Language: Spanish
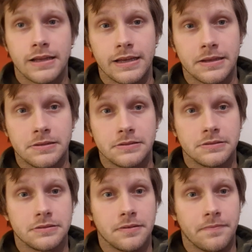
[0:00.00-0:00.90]

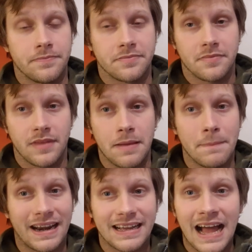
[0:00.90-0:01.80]
en, en
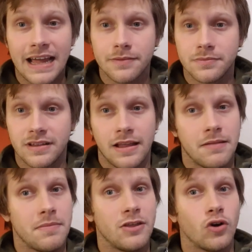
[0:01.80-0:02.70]
marcar,
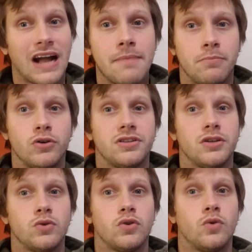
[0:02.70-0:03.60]
el mediocampo de
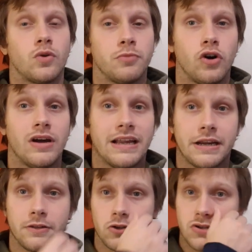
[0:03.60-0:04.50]
Instituto durmió en
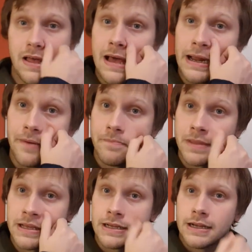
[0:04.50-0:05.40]
retroceder,
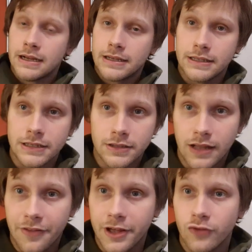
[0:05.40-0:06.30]
y
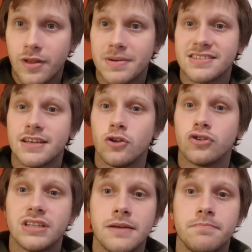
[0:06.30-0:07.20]
le dieron
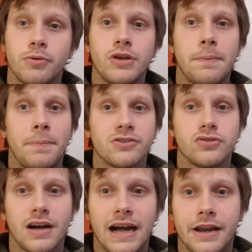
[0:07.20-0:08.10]
demasiado tiempo y
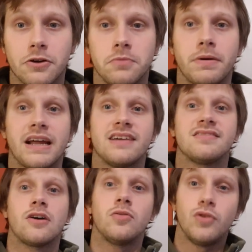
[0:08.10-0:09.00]
espacio a Garro para que
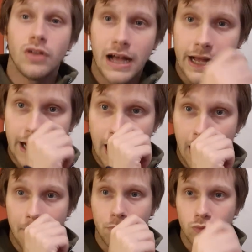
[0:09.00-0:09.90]
se acomodara,
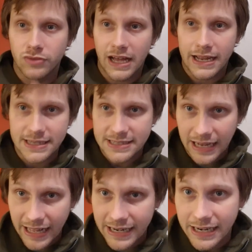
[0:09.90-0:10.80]
apuntara,
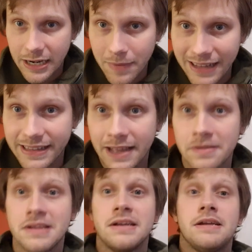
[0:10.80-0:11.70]
sacara el remate,